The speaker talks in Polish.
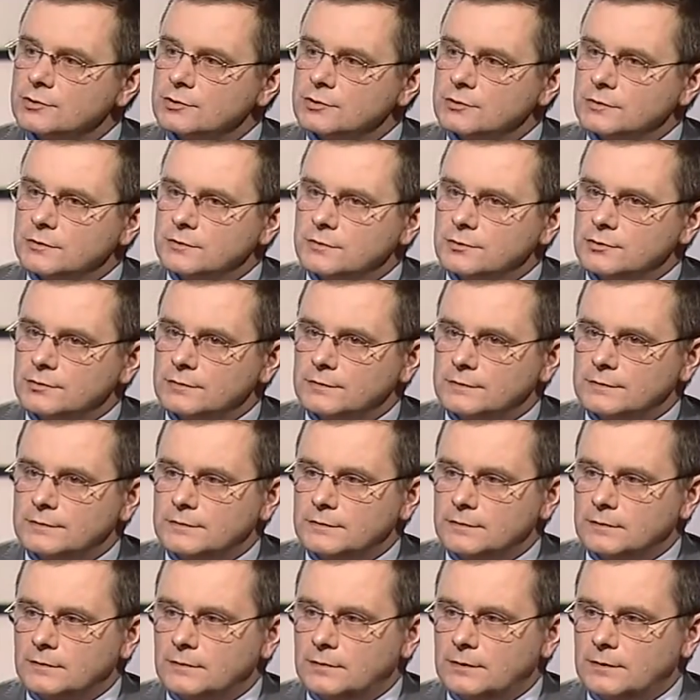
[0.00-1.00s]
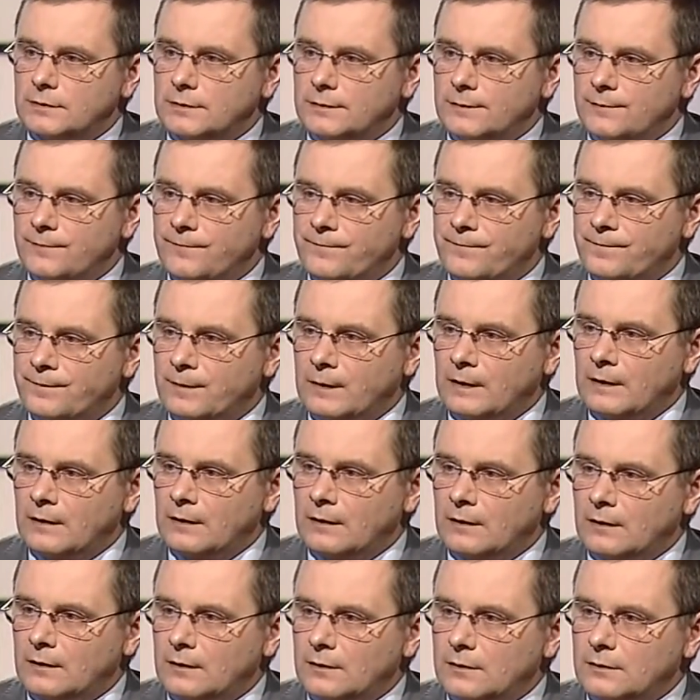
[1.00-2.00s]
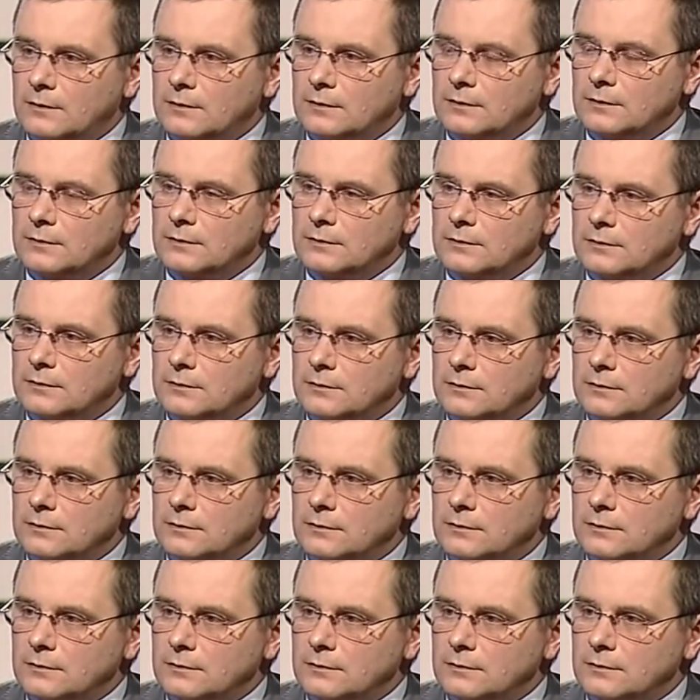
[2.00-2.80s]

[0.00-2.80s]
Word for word: że, że, że te te